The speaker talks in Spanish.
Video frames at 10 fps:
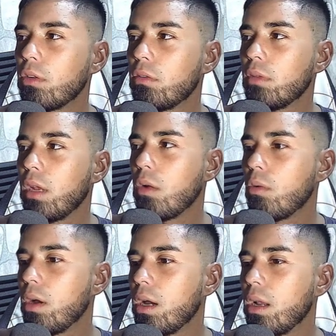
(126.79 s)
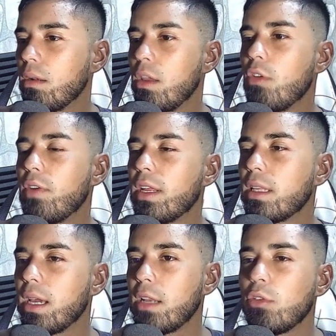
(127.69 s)
En el cual ellos van a estar
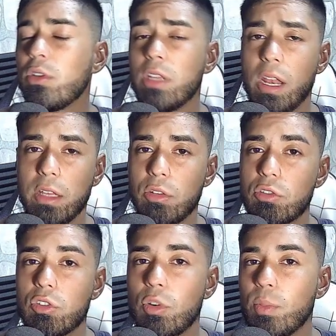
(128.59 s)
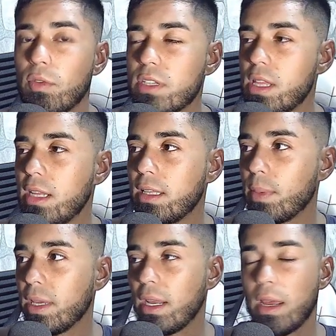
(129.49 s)
ganando dinerito nosotros por visitar esta página.